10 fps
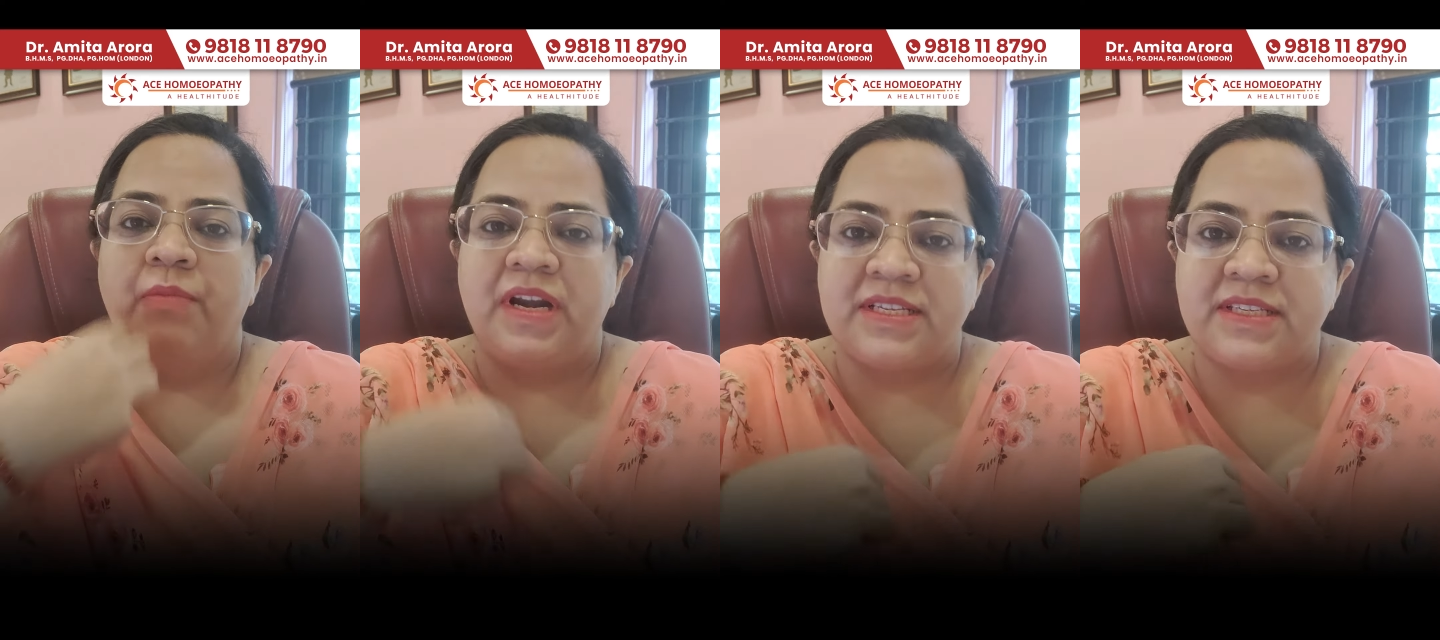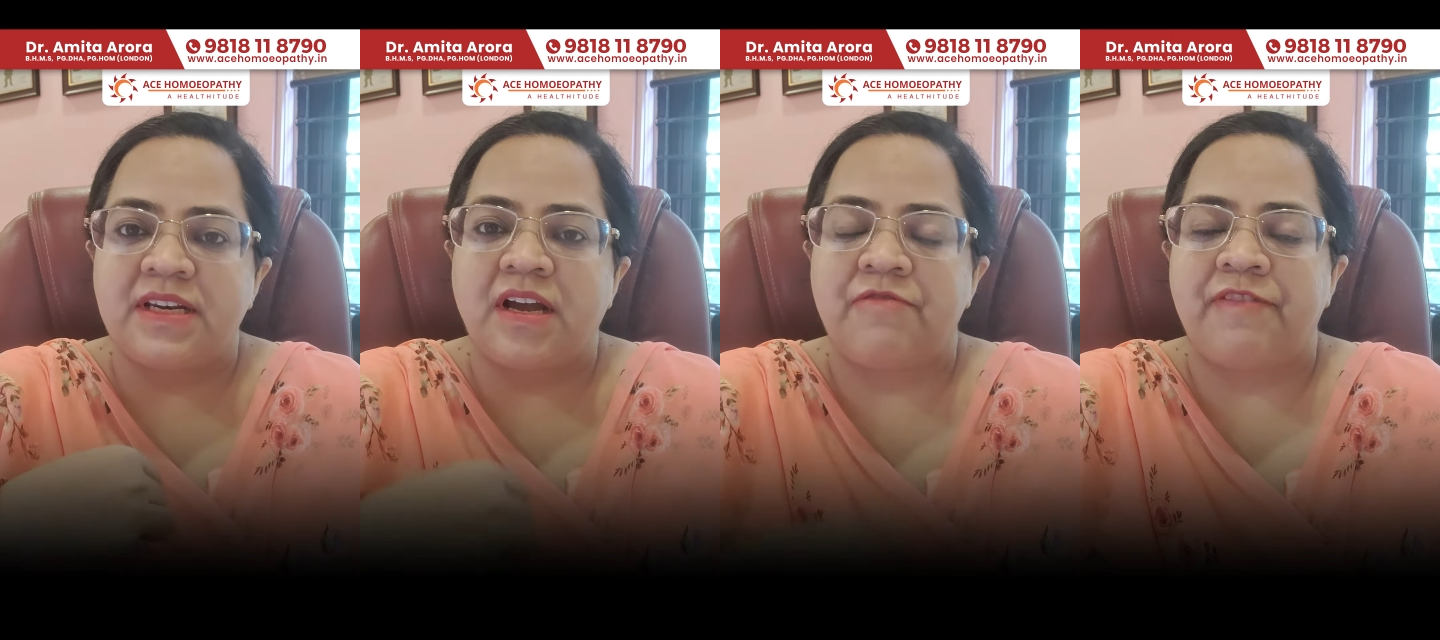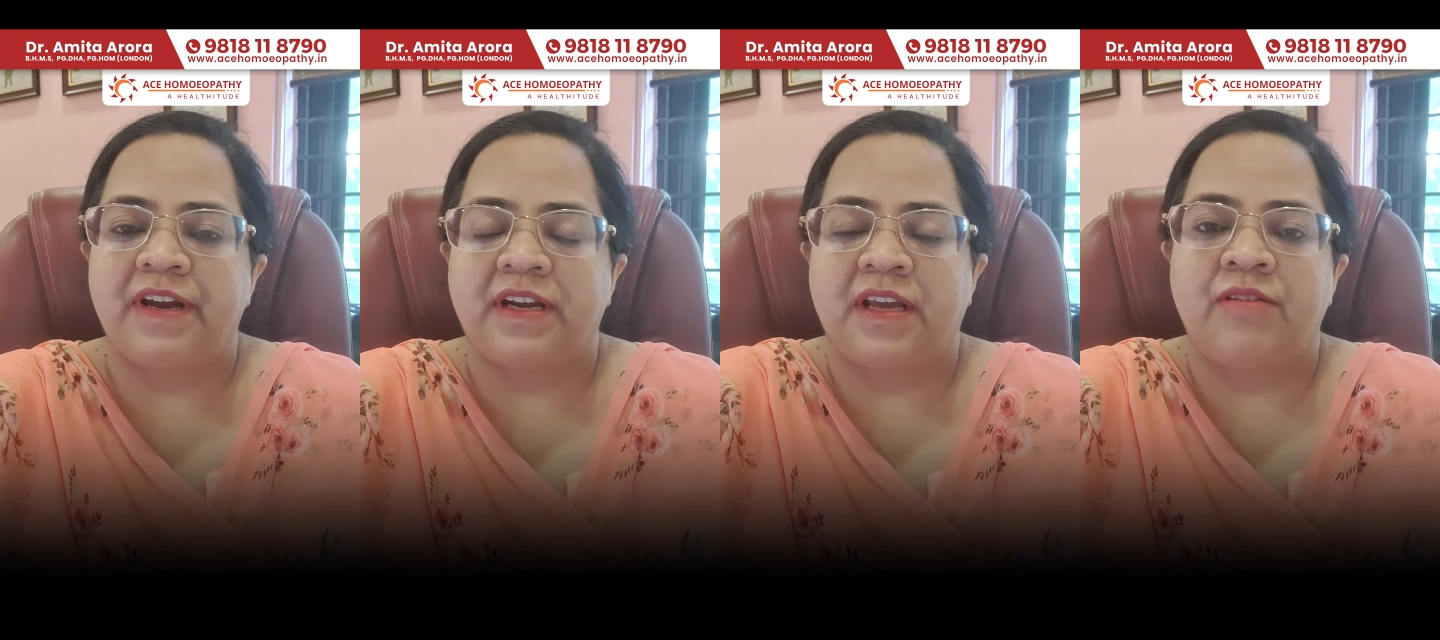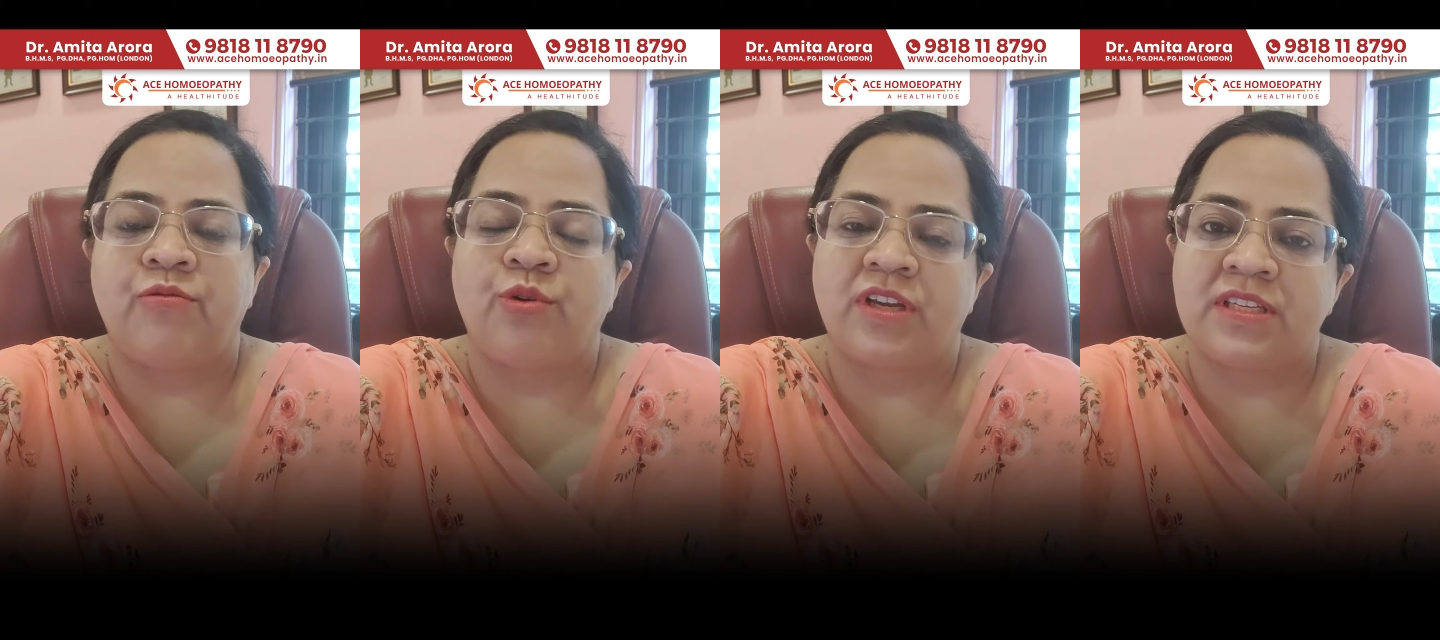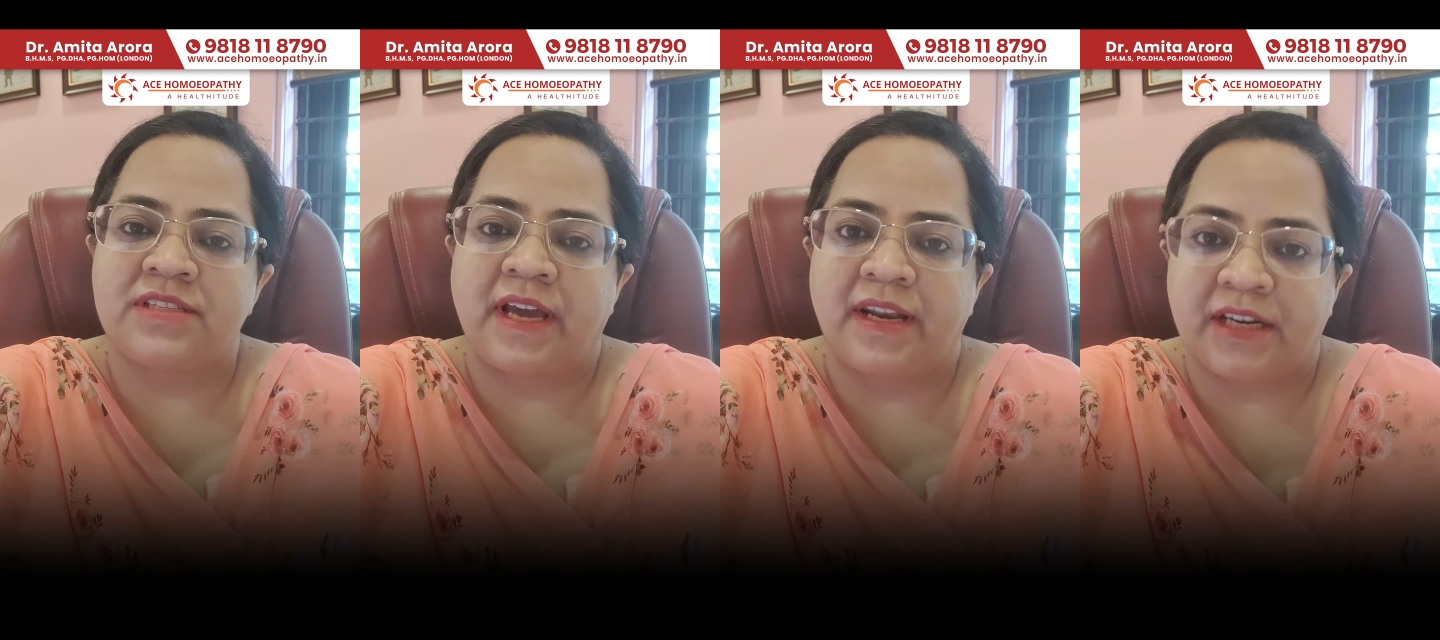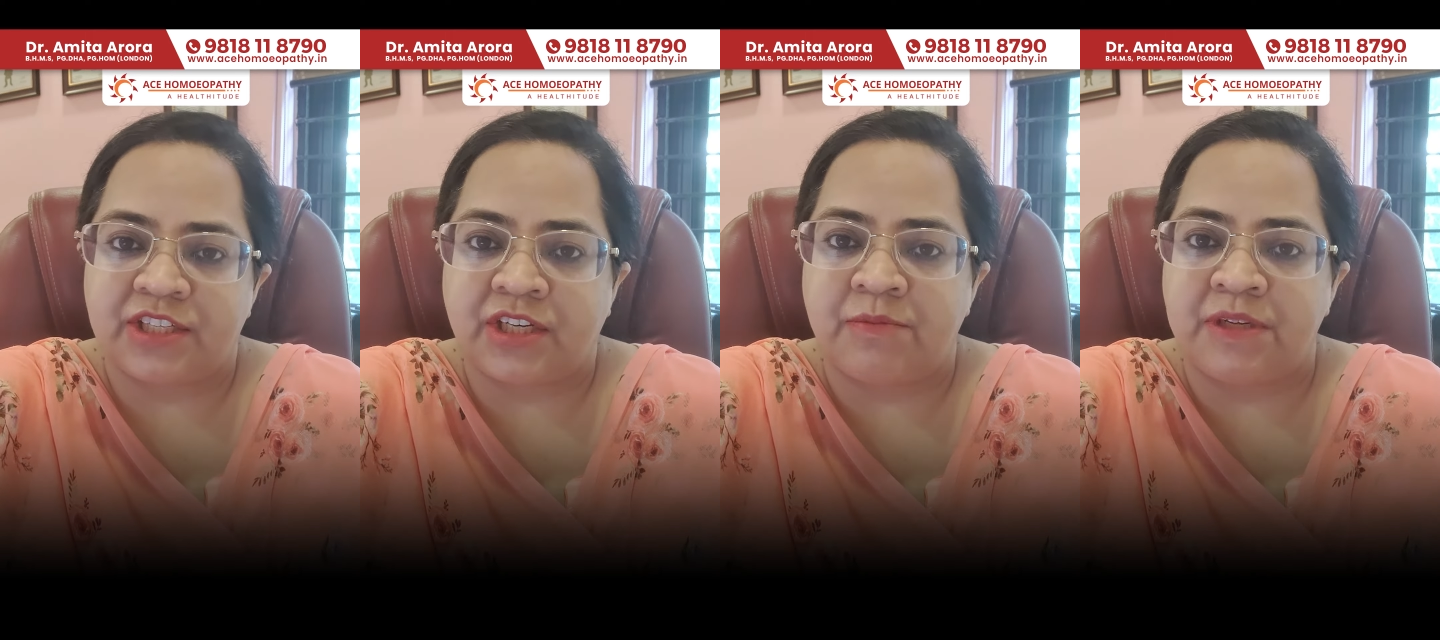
मेडिसिन का इफेक्ट है वो किस डायरेक्शन